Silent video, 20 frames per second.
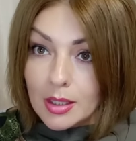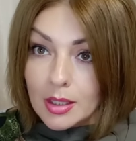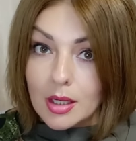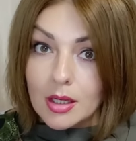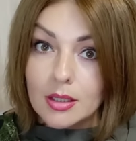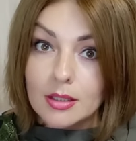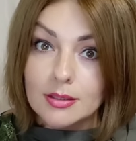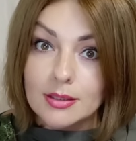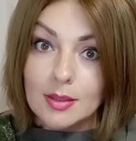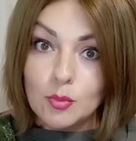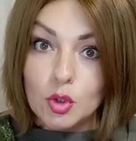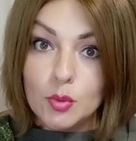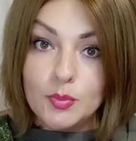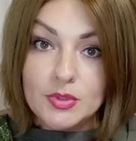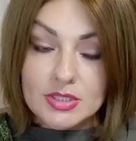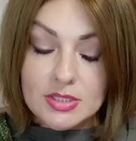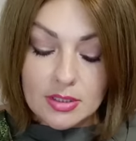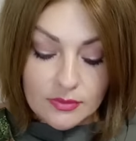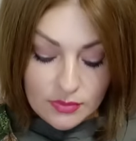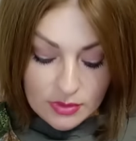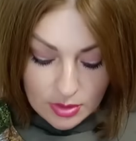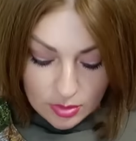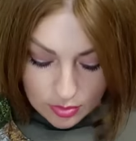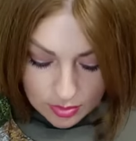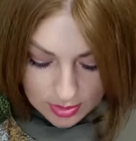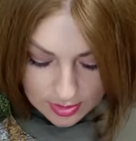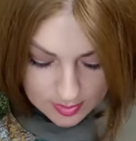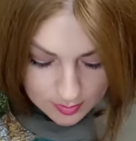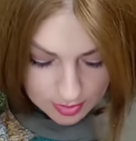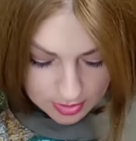А, на мой 52
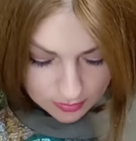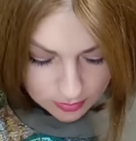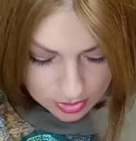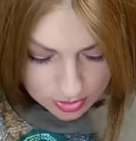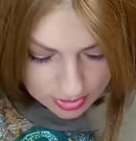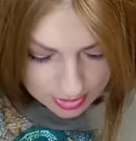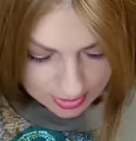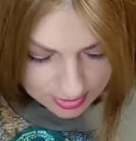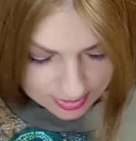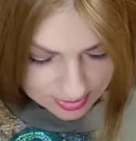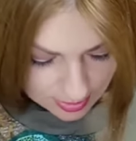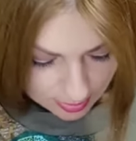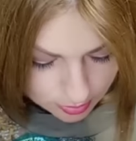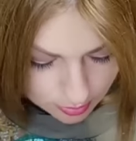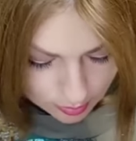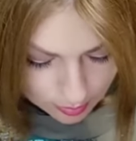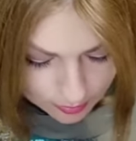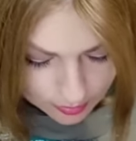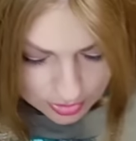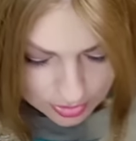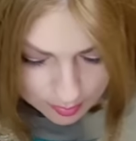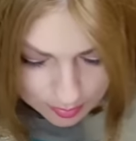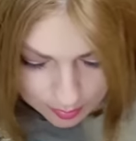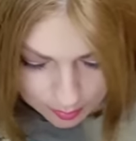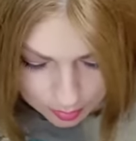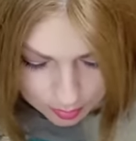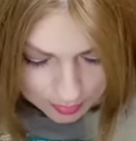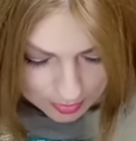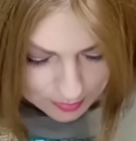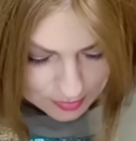размер, вот 4XL, вот кофточка мне
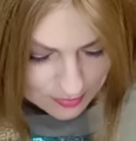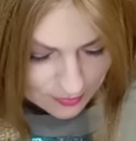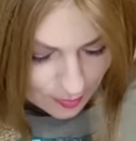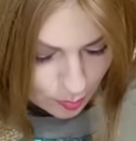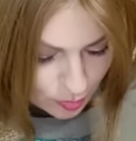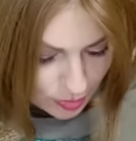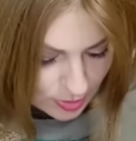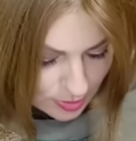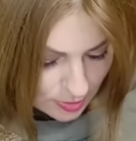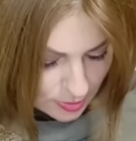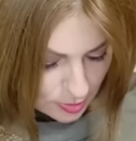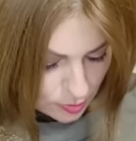будет прям свободник.